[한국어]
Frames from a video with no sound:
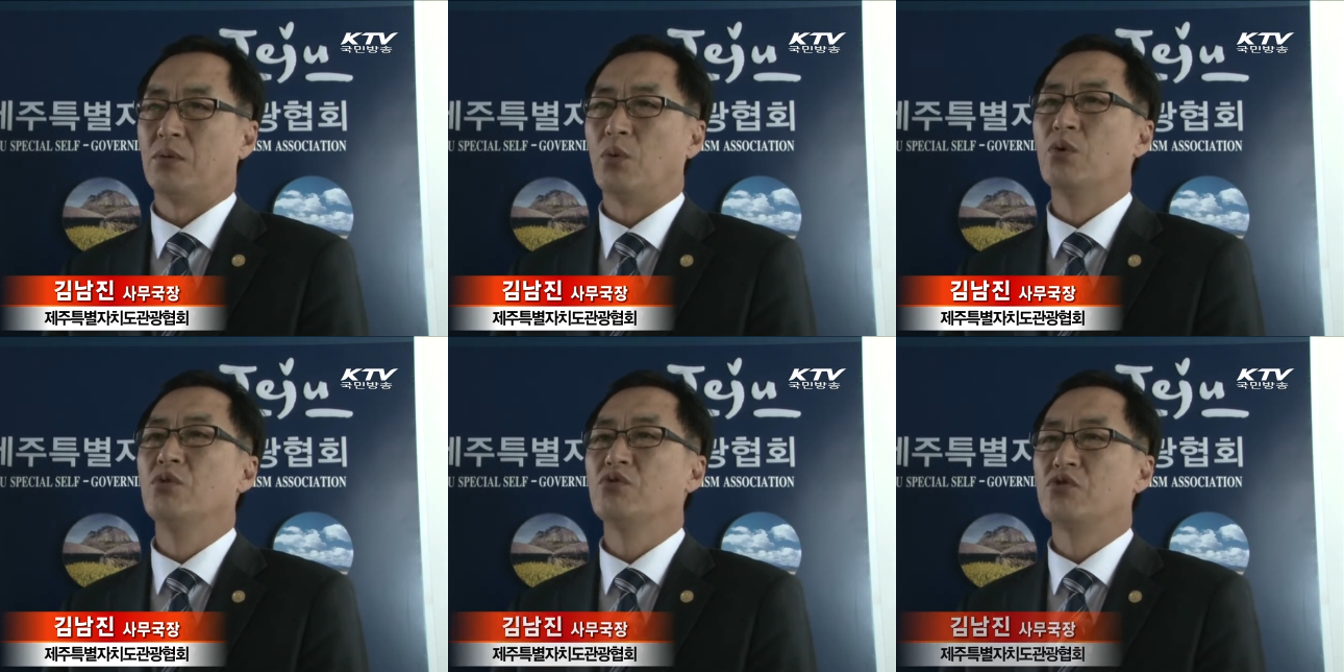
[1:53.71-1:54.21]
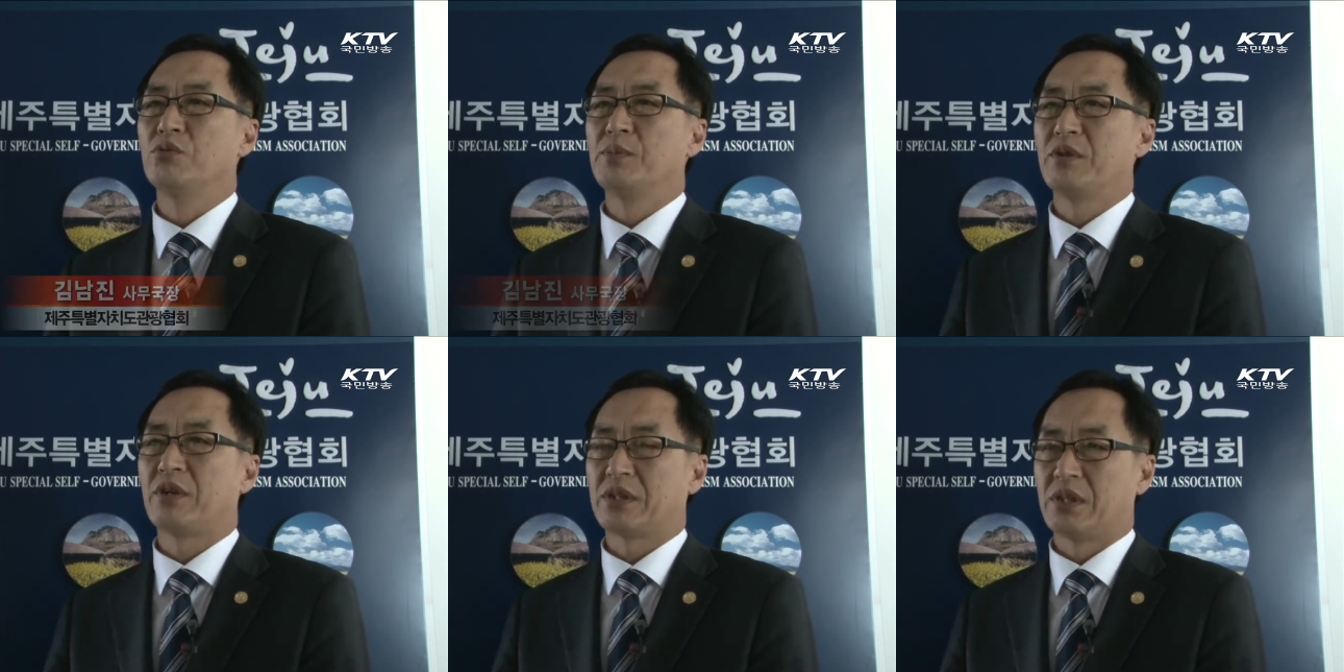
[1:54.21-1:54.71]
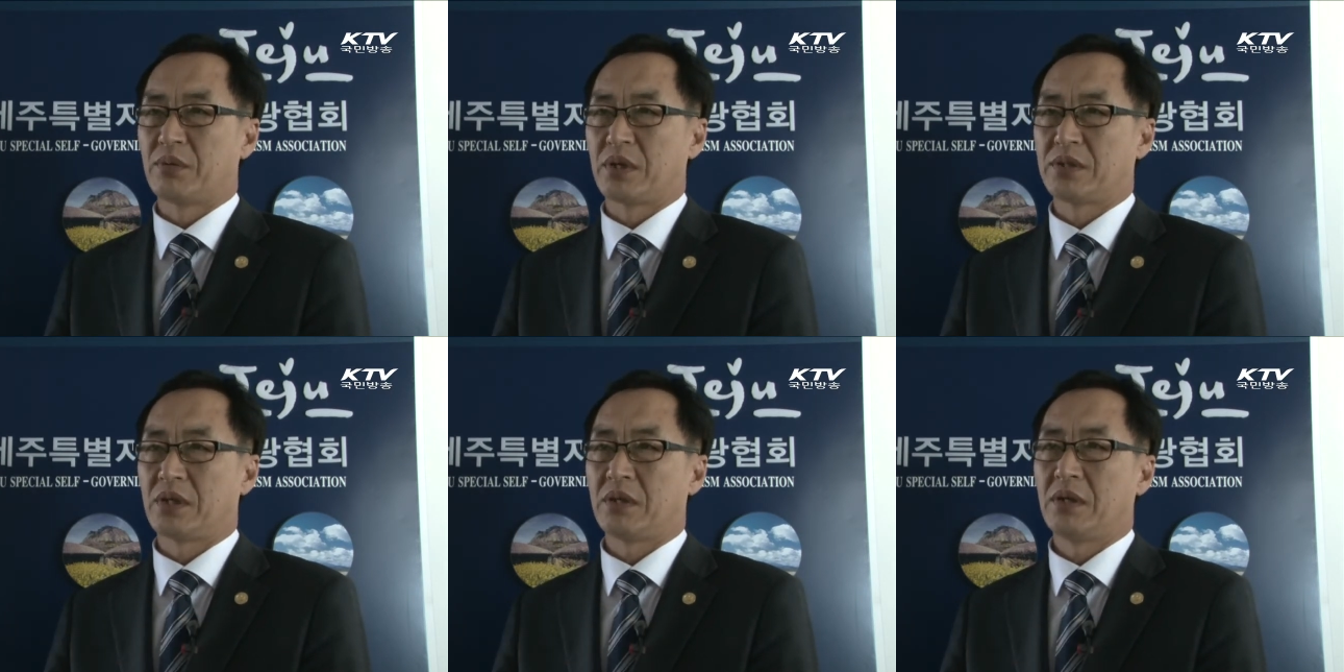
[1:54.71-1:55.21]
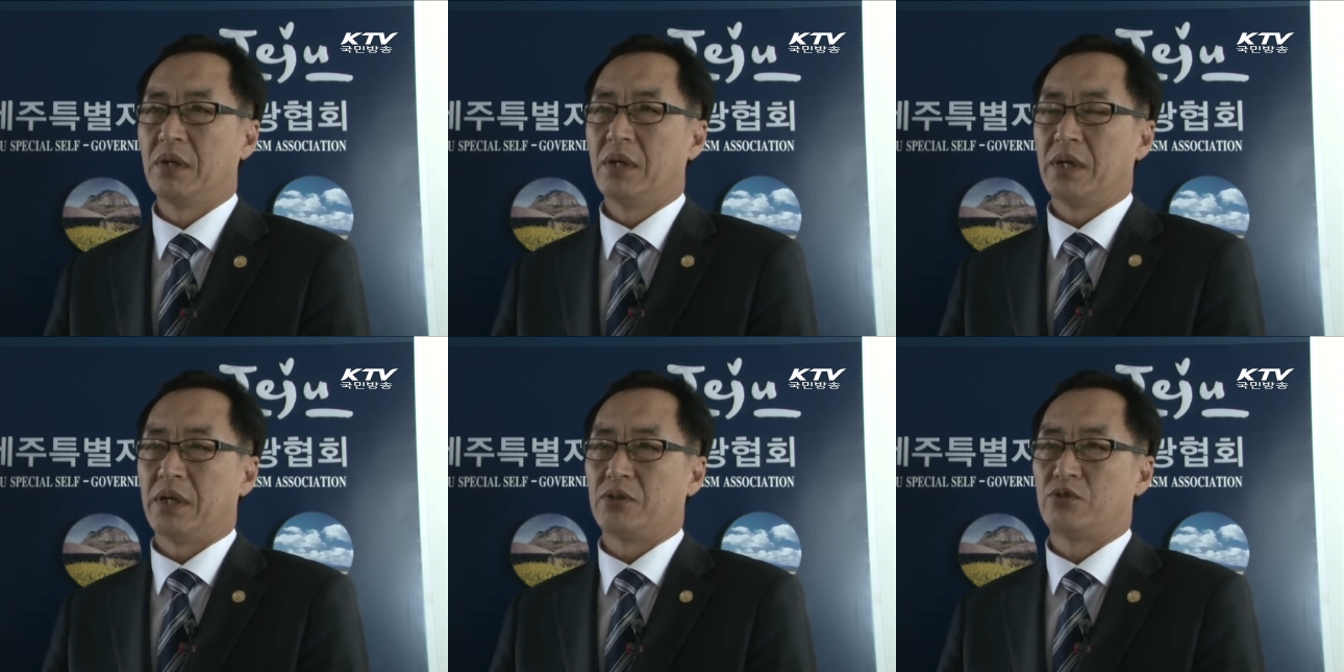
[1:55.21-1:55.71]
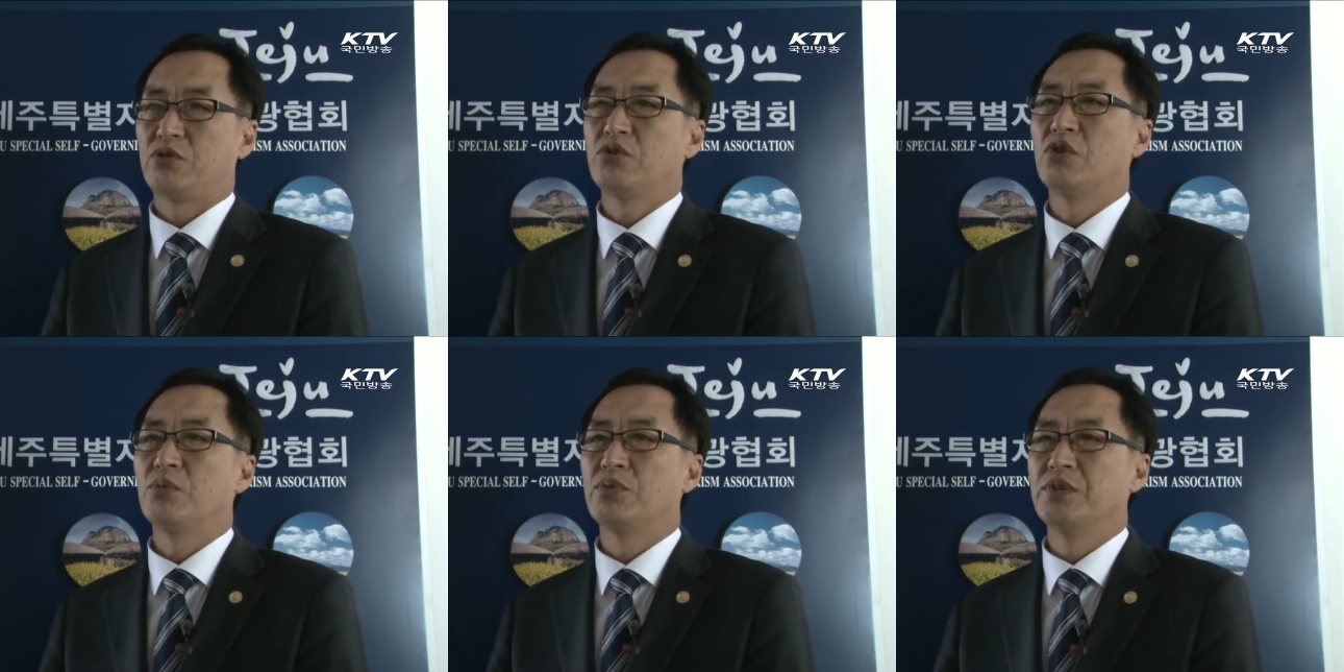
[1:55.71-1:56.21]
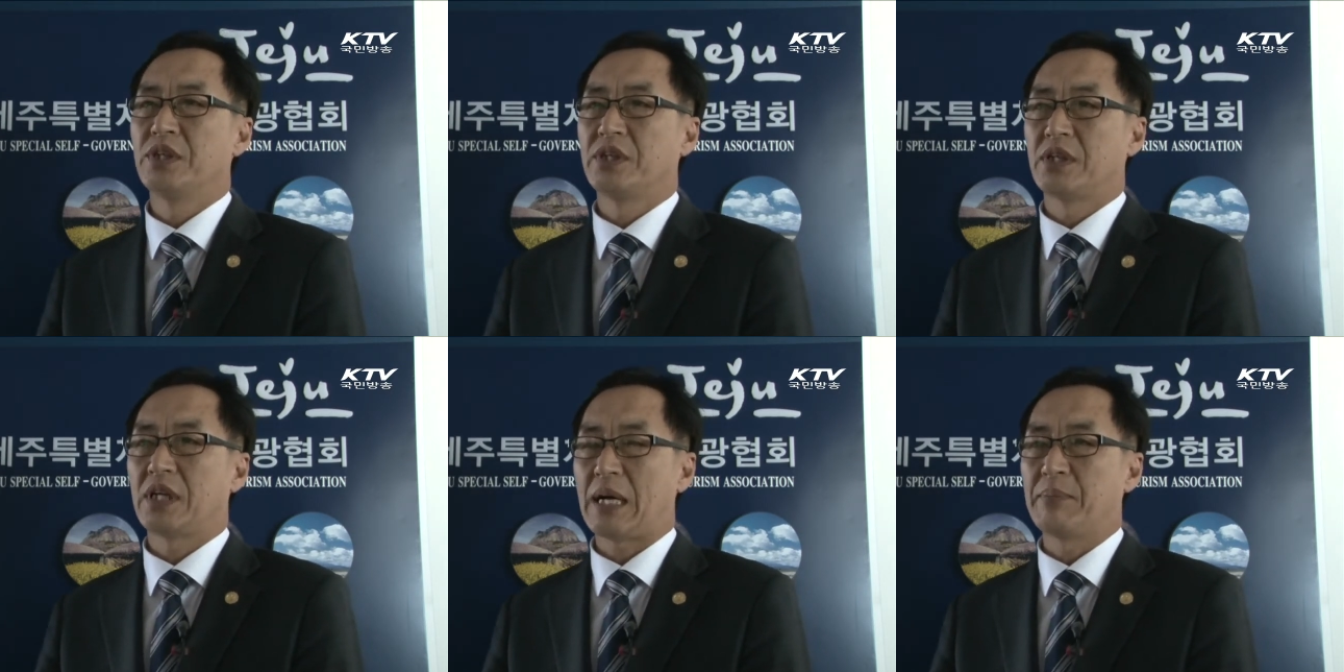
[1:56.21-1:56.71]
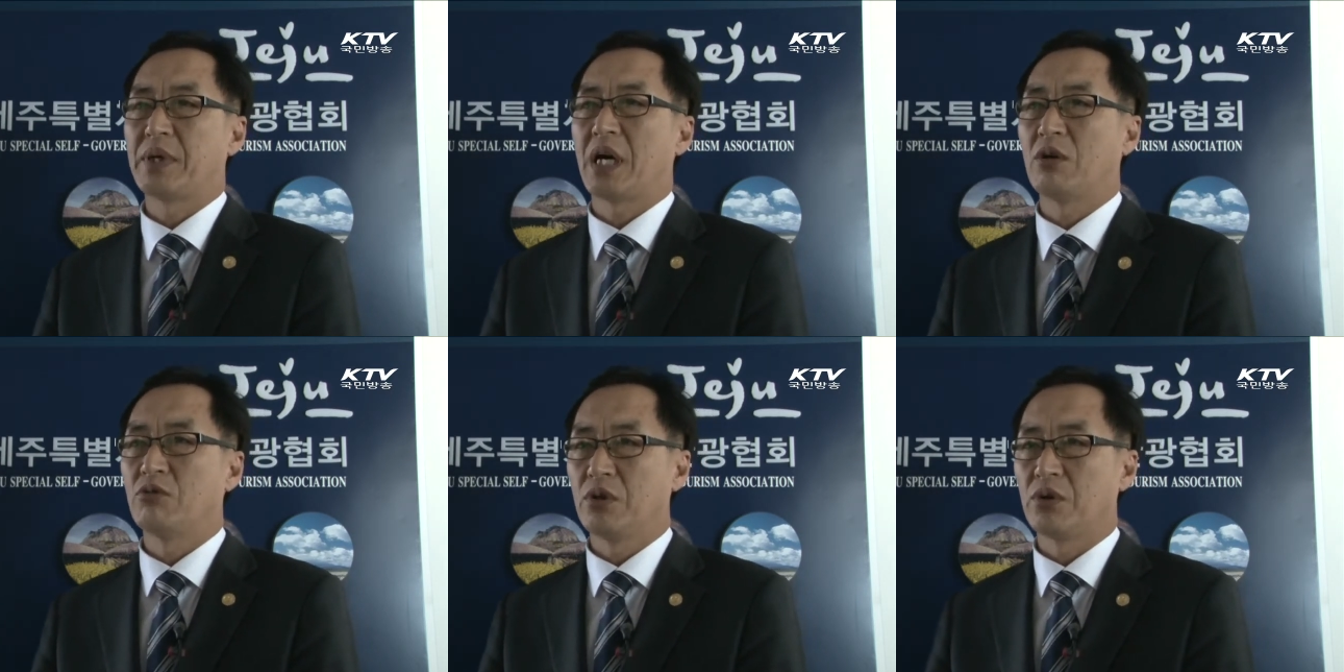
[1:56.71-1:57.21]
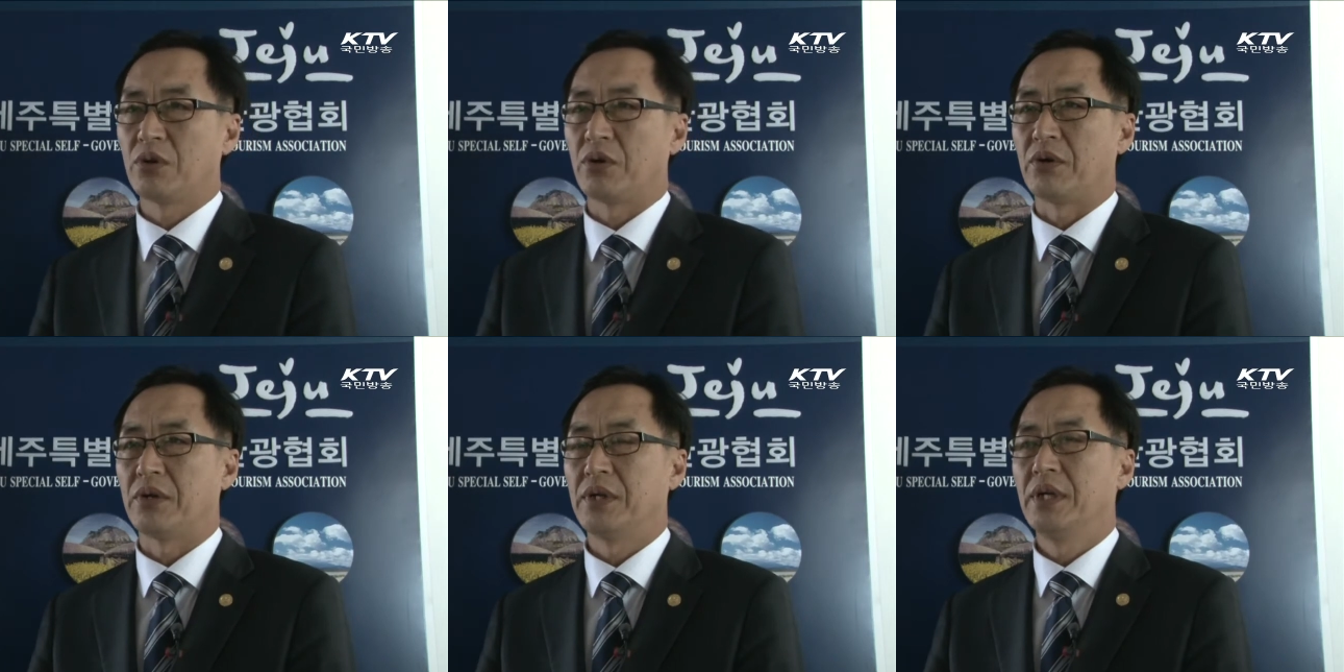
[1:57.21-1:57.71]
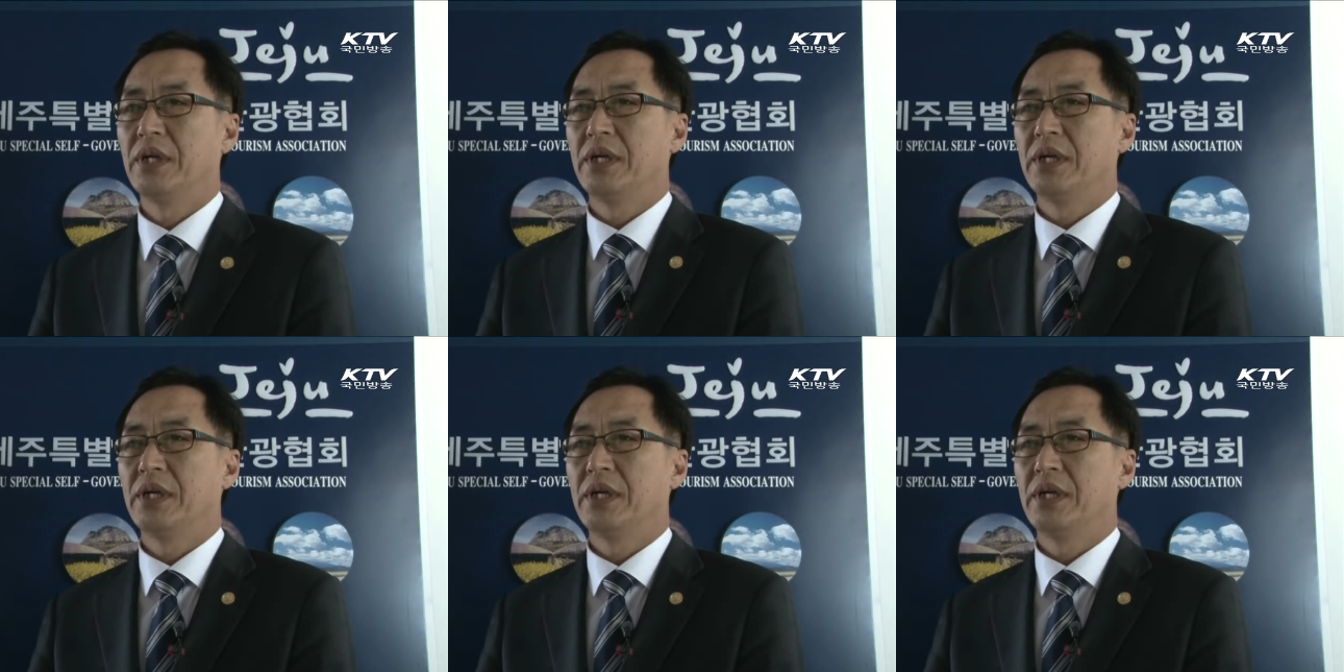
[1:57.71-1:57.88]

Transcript: 온 국민과 더불어서 추도 분위기를 함께하고 있고요.